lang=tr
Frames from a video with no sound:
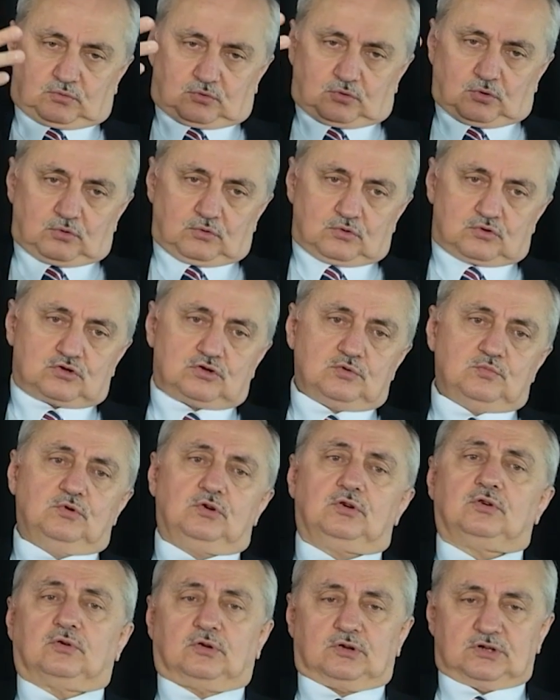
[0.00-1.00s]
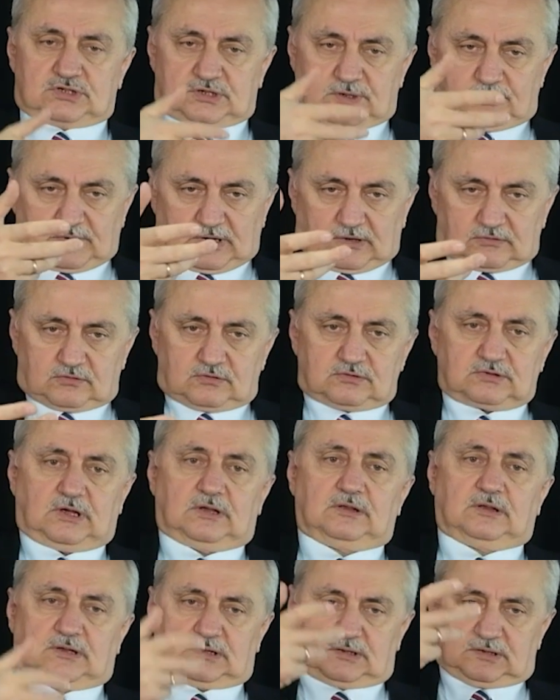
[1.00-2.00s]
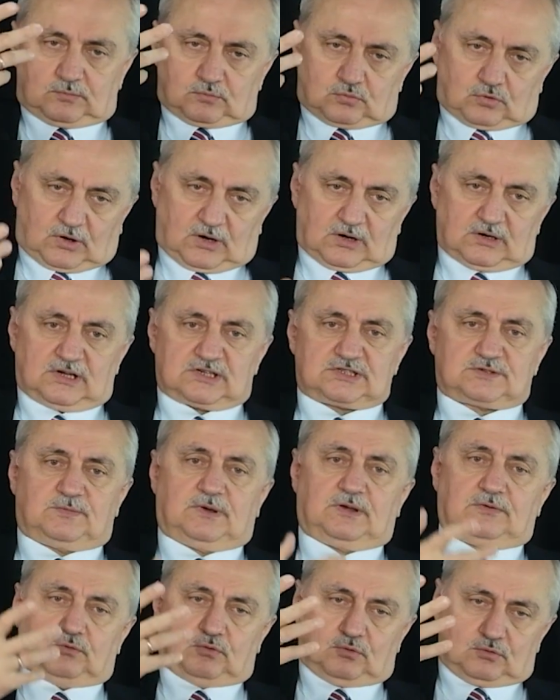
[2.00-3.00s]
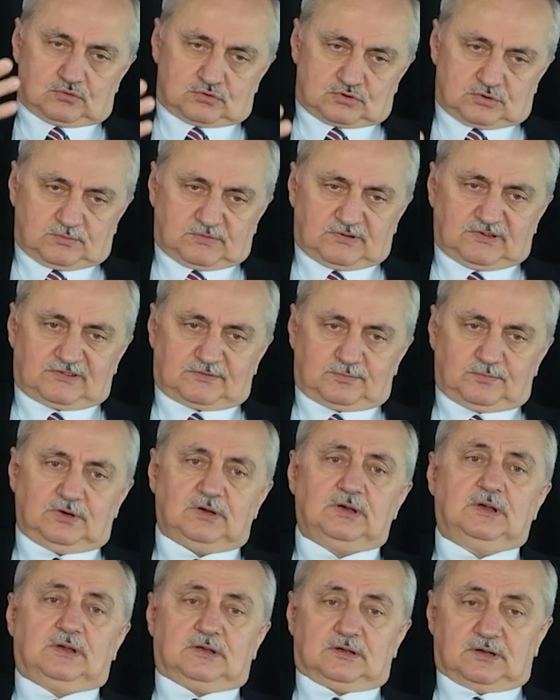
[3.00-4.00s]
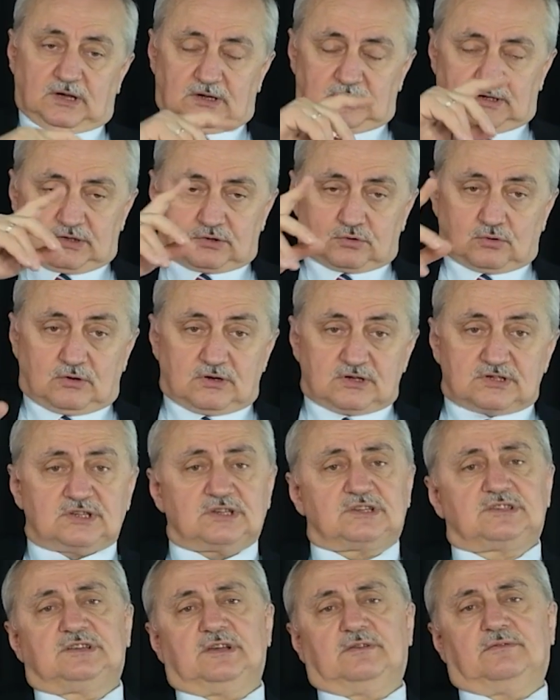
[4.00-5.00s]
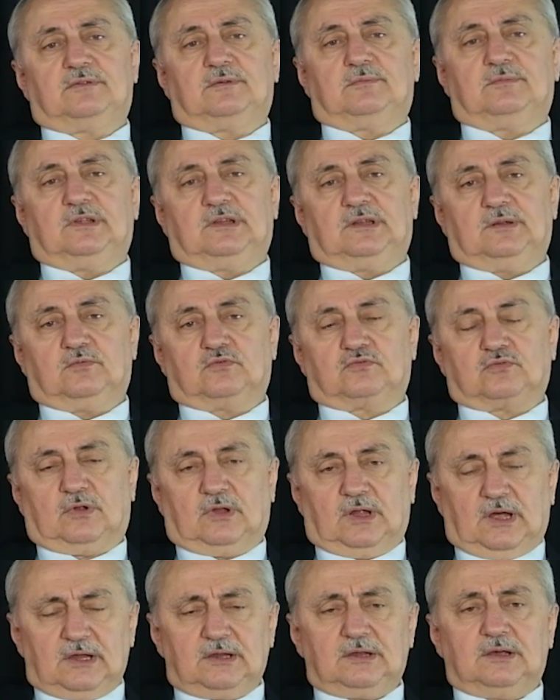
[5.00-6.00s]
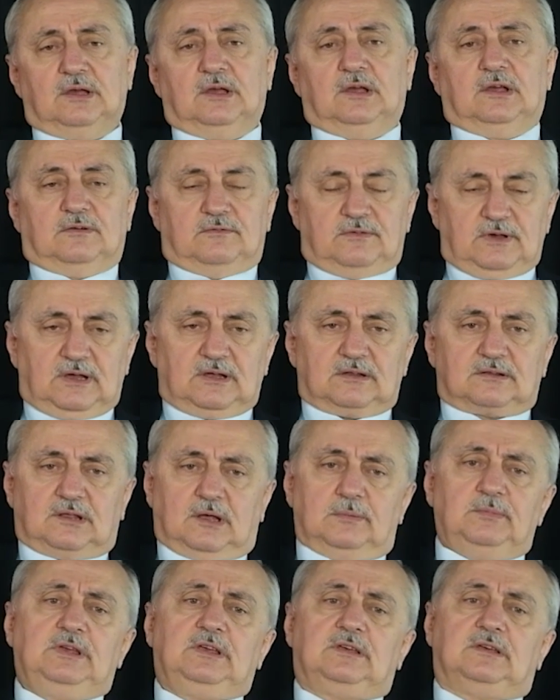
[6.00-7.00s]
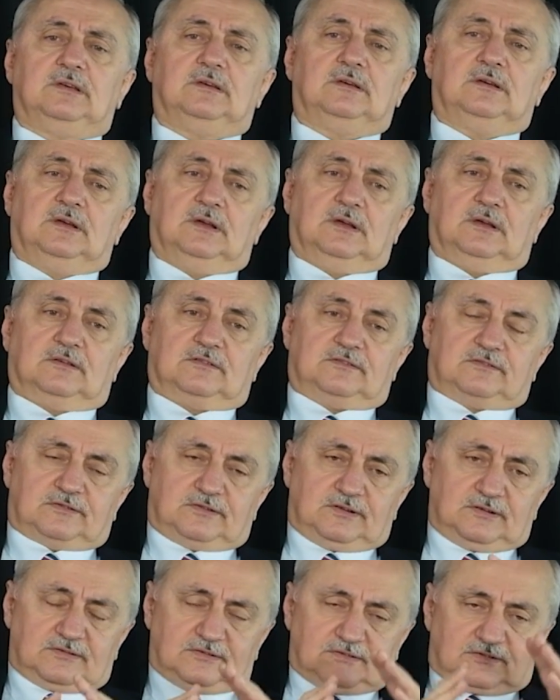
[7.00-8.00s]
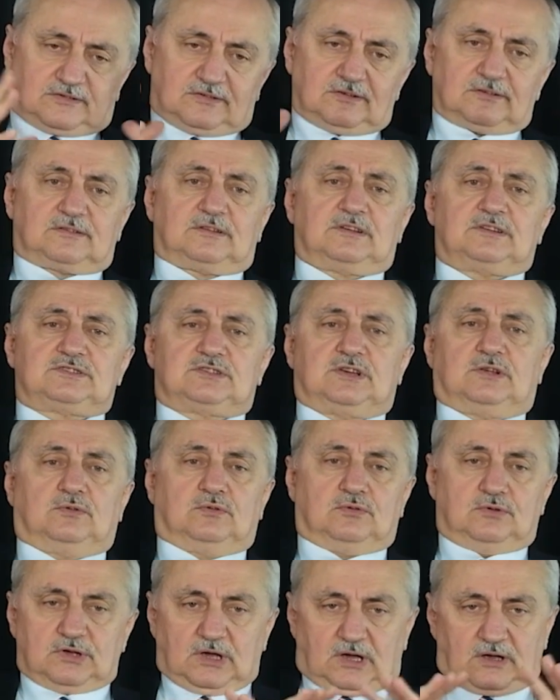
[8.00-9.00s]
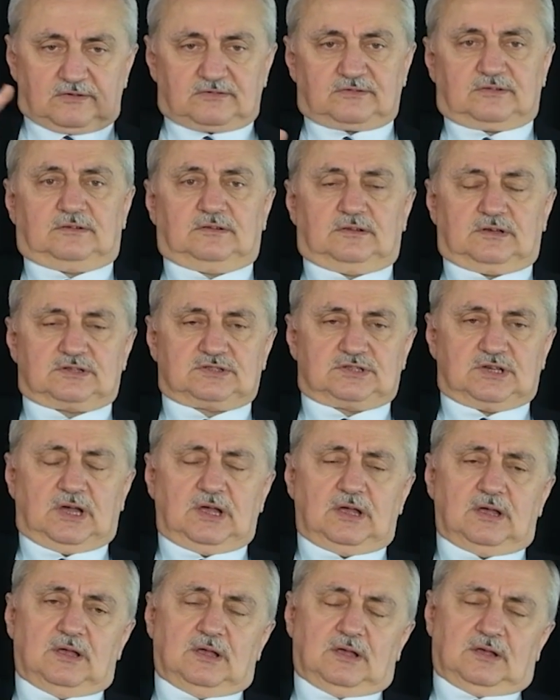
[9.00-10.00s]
dönüşümü, işte biraz önce anlattığım buharlaşma, dönüşüm kısmı yani hidrolojik çevrim dediğimiz olay ve tabii ki siz ısıttıkça, dünya ısındıkça